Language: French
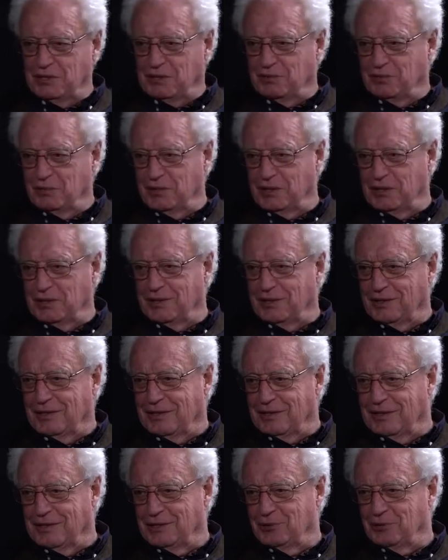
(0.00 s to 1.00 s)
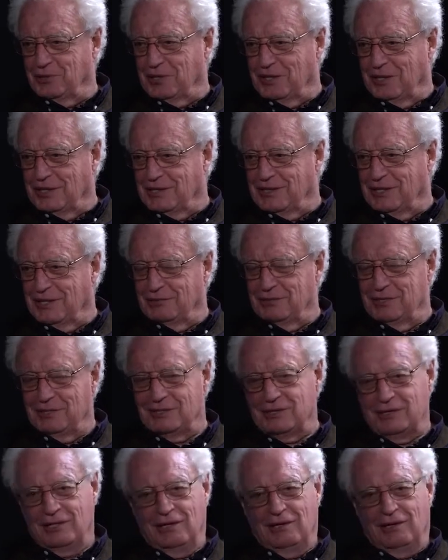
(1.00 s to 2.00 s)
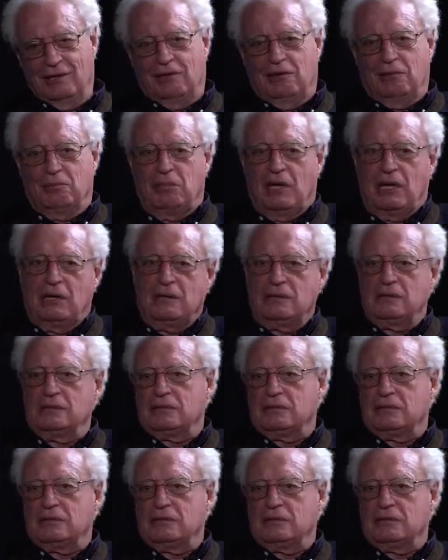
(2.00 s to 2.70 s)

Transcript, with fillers: qu'il faut réindustrialiser la France, bah,